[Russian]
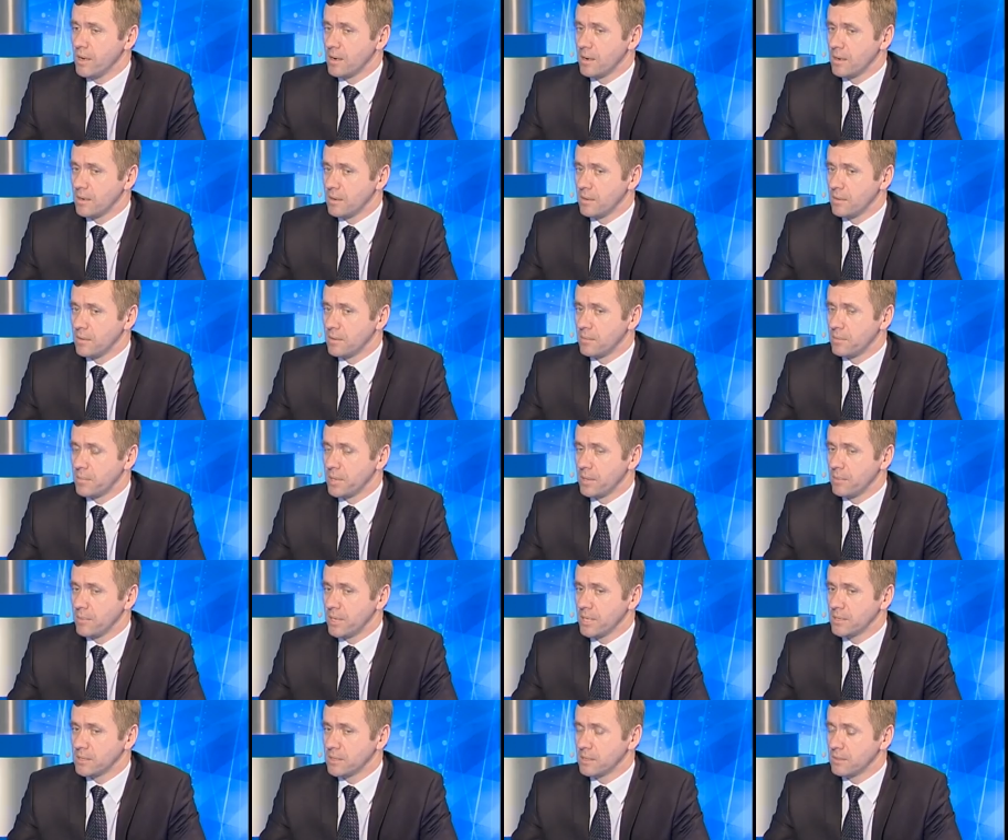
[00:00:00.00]
э,
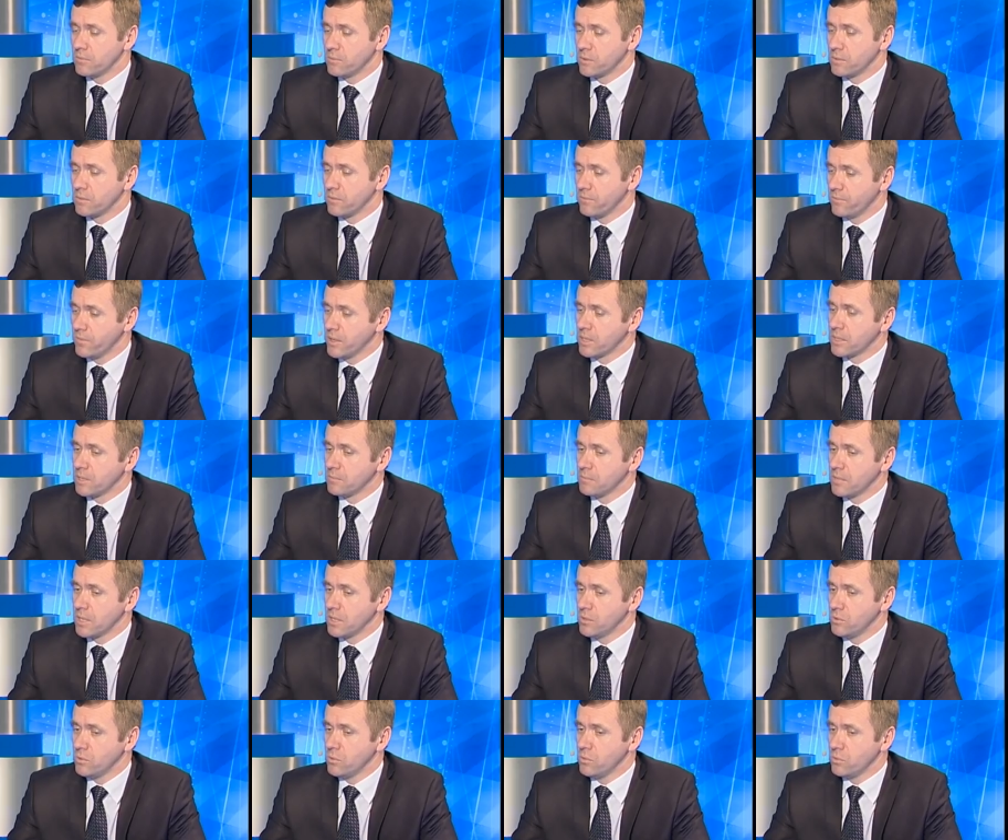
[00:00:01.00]
понимаете, вот в этом
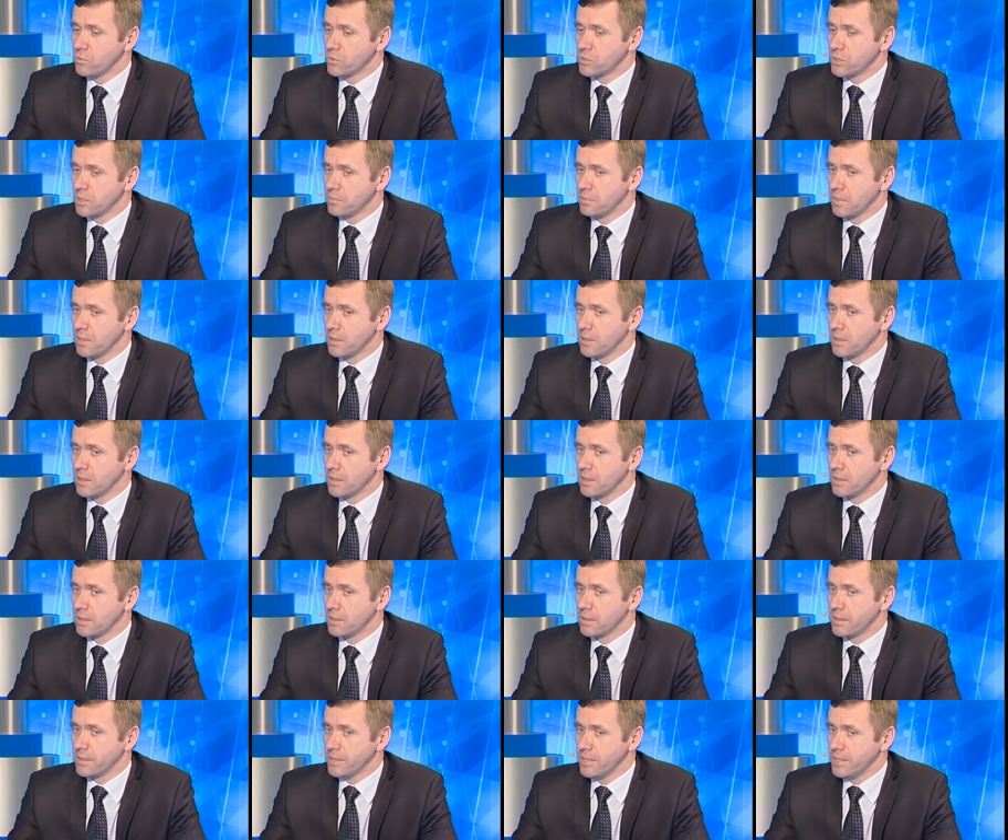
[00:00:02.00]
году уже было,